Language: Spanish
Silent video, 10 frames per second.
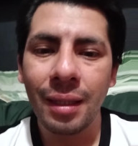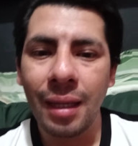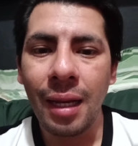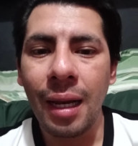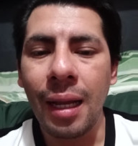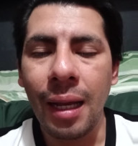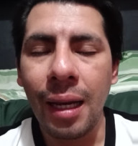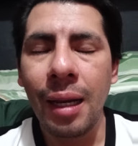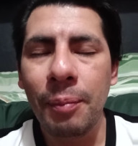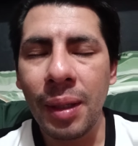Él,
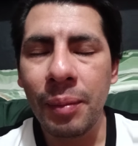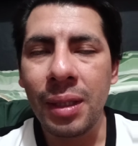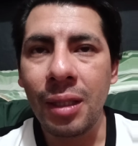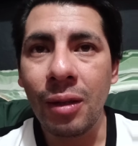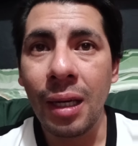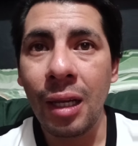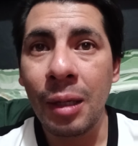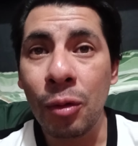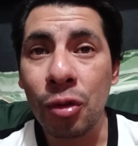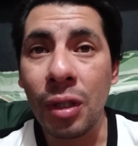él permitió que
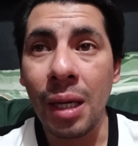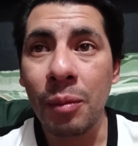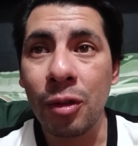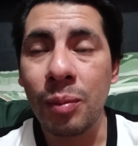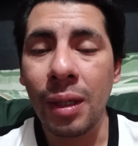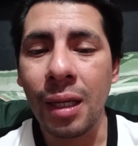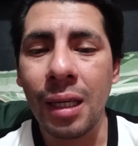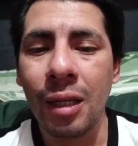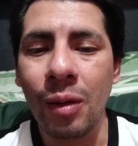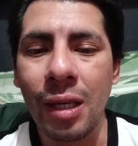le busquemos para
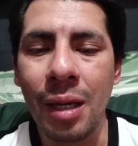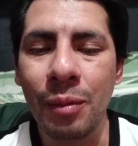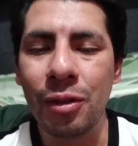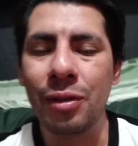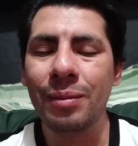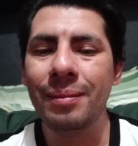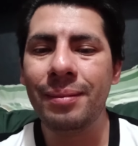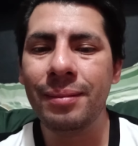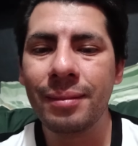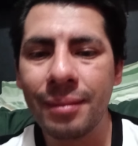que lo oyemos.
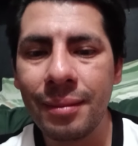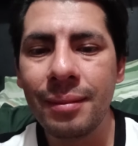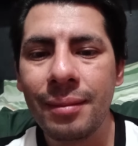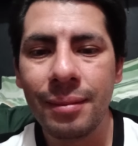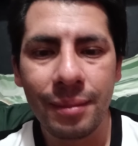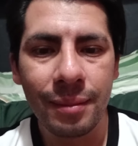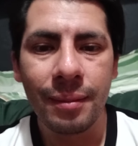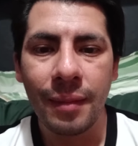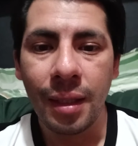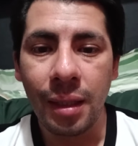
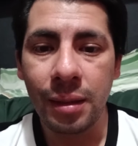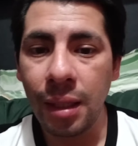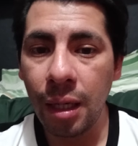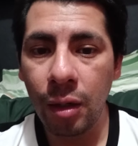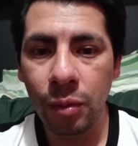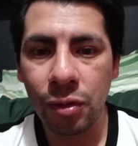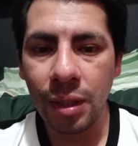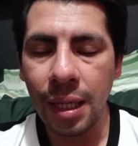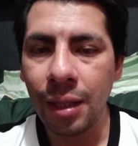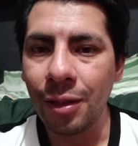Y síguelo
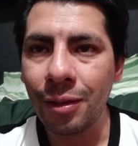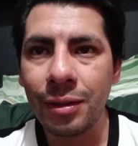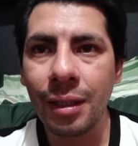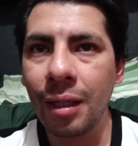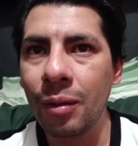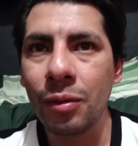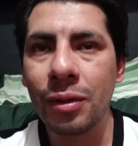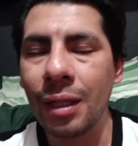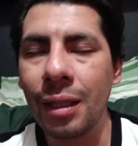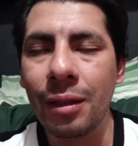buscando, síguelo
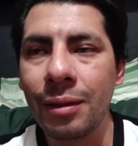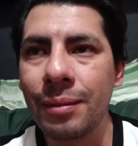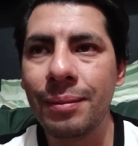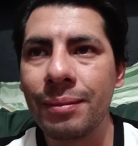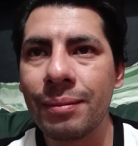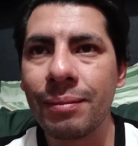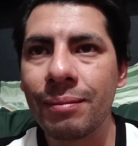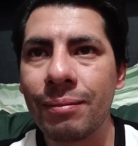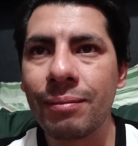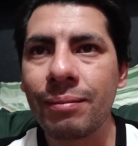buscando.
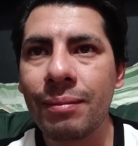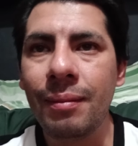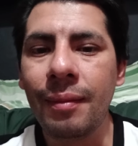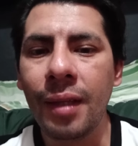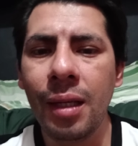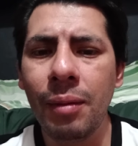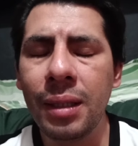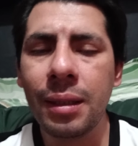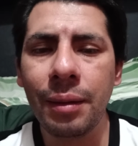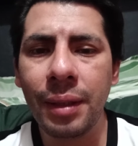Y
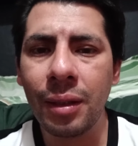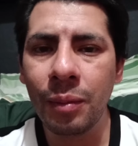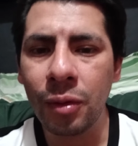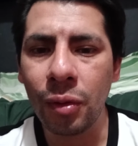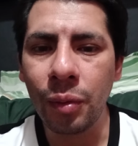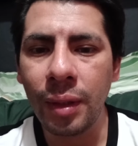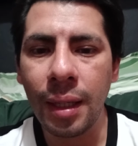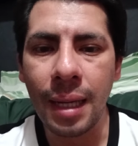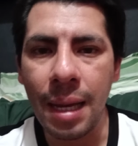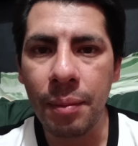vas a ver cómo tu
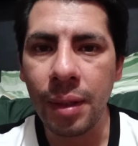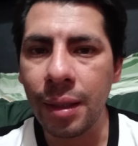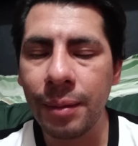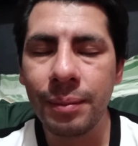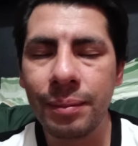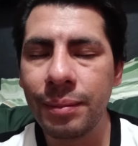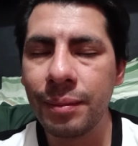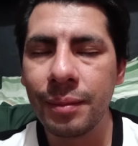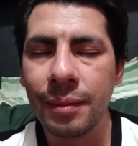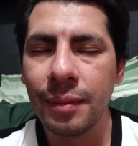vida cambia.
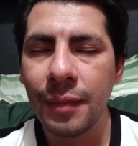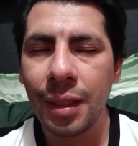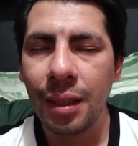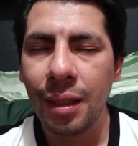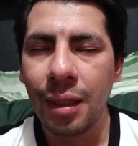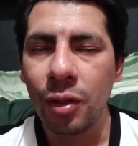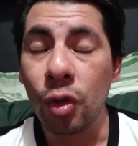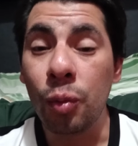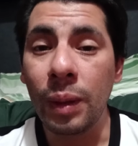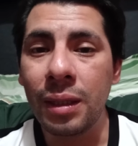
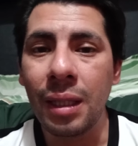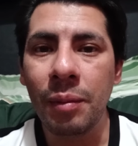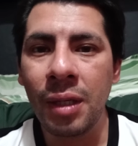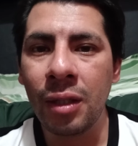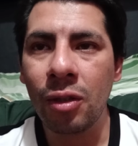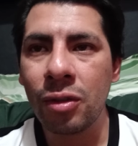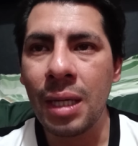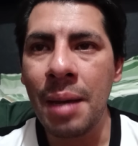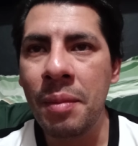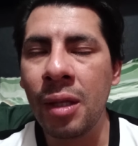Tus pensamientos
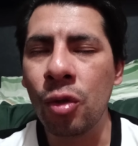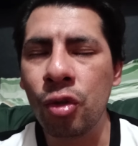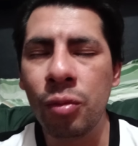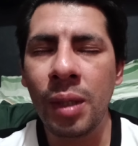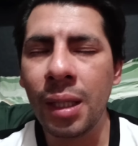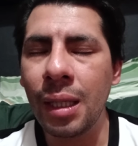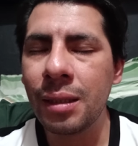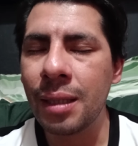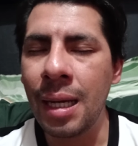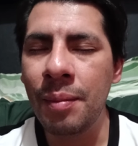cambian, tus
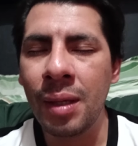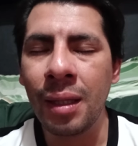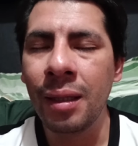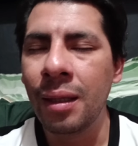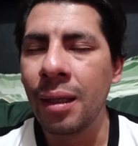metas cambian.